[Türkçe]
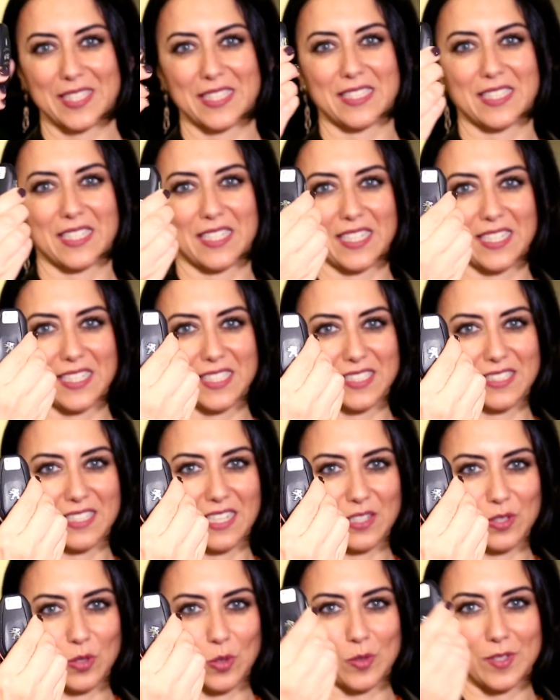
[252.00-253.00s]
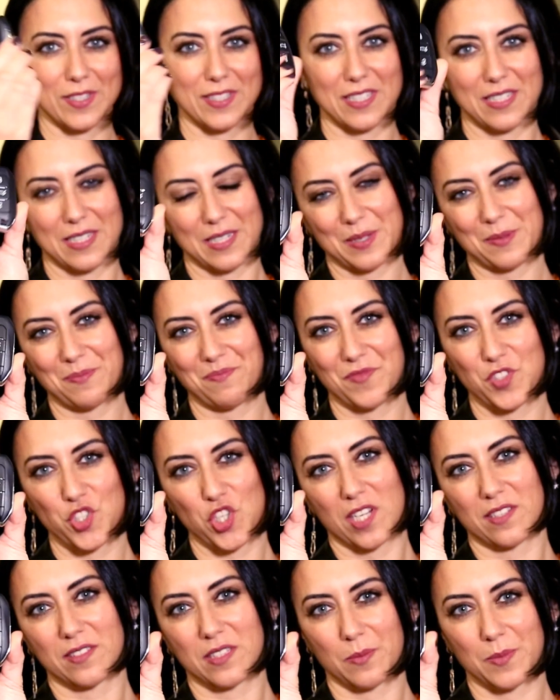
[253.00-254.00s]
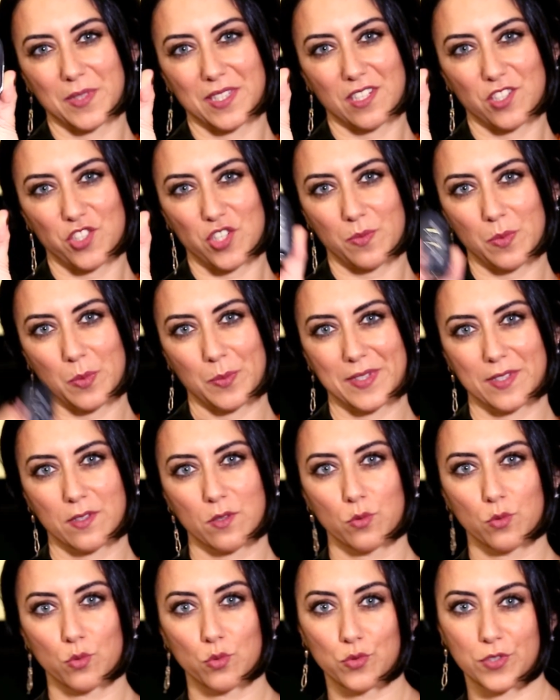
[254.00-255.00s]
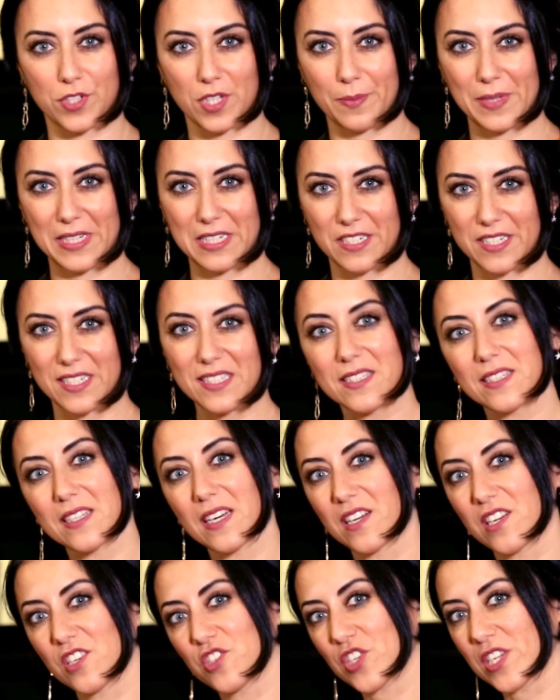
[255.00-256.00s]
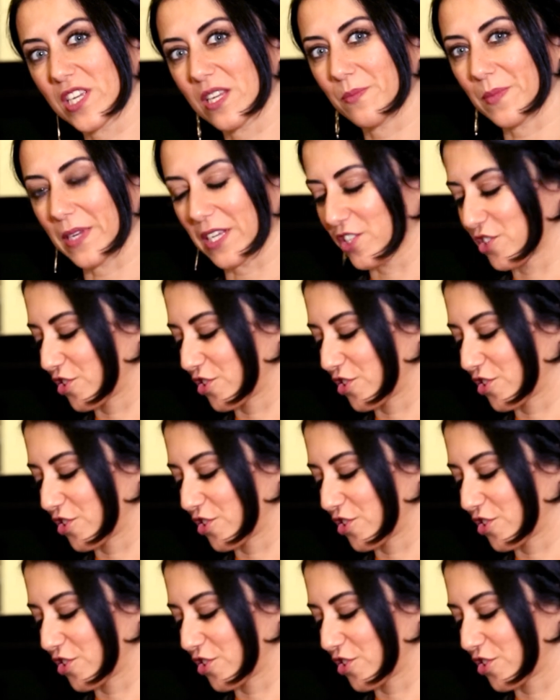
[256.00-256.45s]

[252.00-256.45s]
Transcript: sizlere yakından göstereyim. Çantamızda cebimizde unutabiliriz. Araca girmek